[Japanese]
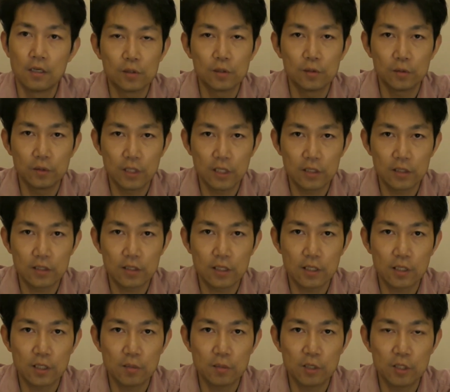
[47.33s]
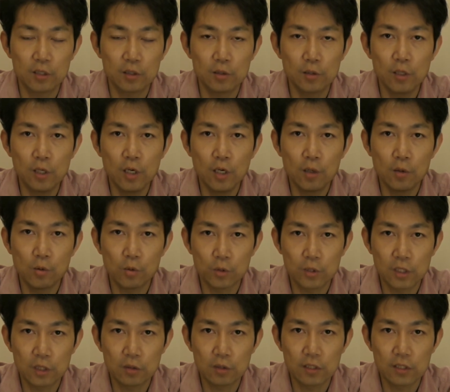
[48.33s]
普段使ってますこ
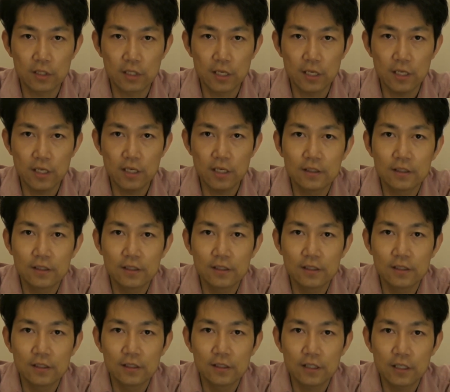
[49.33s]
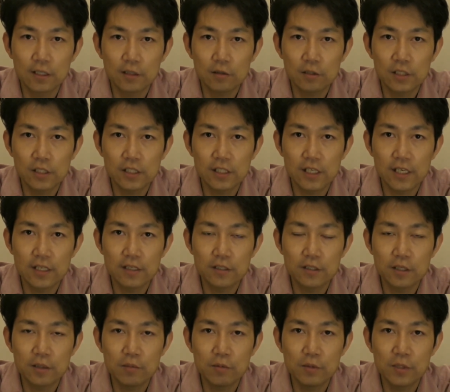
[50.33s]
ちらのですね Galaxy
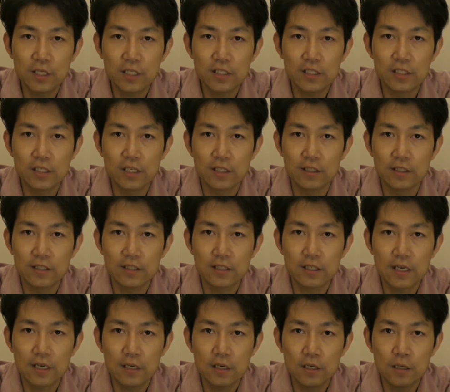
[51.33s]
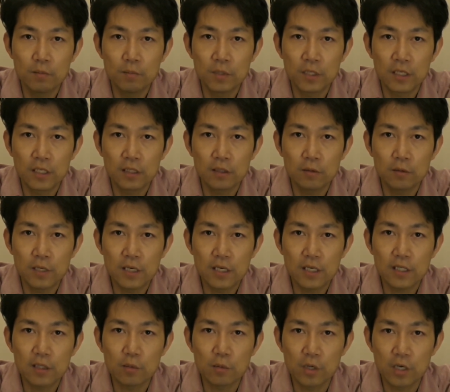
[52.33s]
S7 Edge なんですが、ネットなん
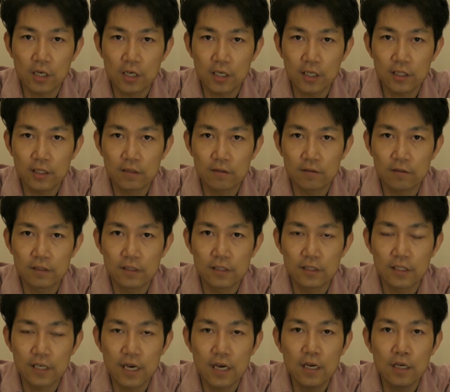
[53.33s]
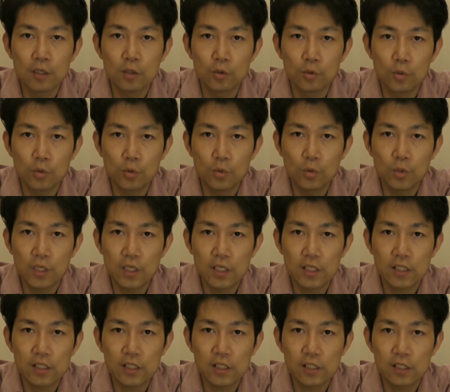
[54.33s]
かでも書かれてるんですが、動画
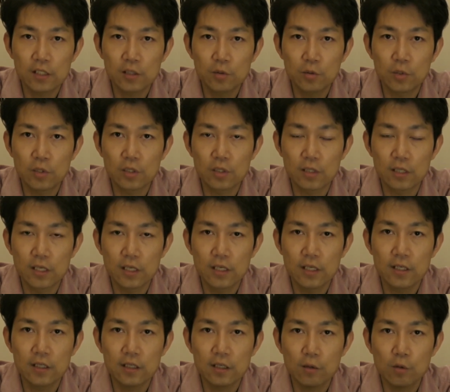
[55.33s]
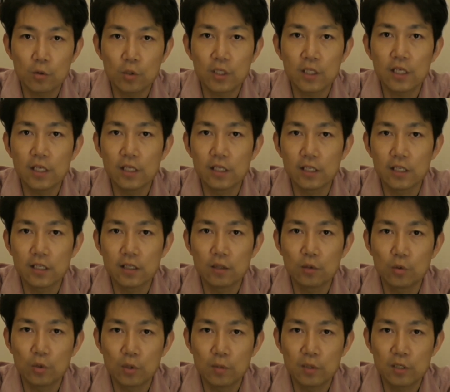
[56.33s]
や写真をですね結構綺麗に
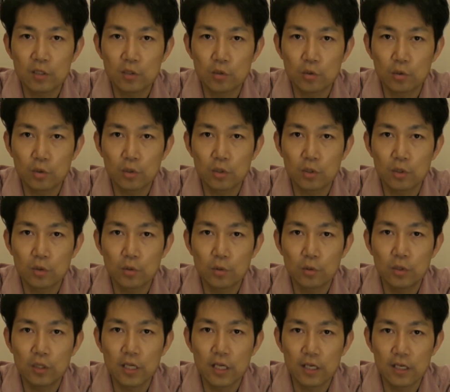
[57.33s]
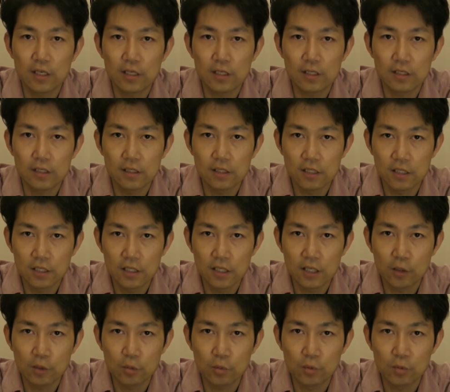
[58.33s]
撮れますよっていうことで人気
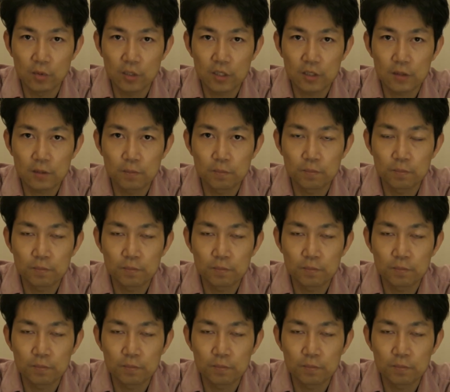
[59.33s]
だと思います。